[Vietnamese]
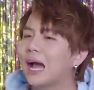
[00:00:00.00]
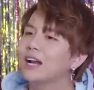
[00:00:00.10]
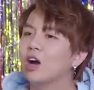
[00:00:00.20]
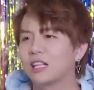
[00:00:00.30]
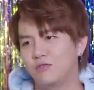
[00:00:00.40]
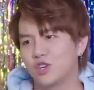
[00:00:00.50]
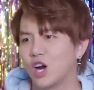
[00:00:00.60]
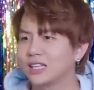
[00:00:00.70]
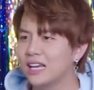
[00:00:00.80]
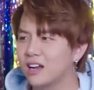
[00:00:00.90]
Khánh coi tập vừa
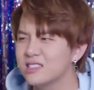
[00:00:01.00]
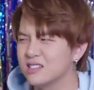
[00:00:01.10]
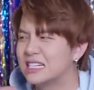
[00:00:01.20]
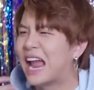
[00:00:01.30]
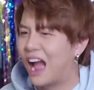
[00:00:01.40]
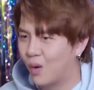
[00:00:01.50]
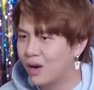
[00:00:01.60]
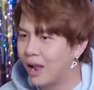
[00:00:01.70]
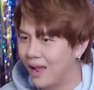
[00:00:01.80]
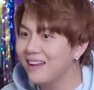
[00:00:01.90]
rồi Khánh thấy được cái sự ngạo
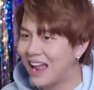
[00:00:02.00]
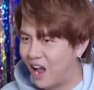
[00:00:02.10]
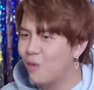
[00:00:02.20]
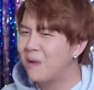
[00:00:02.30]
nghễ, ngạo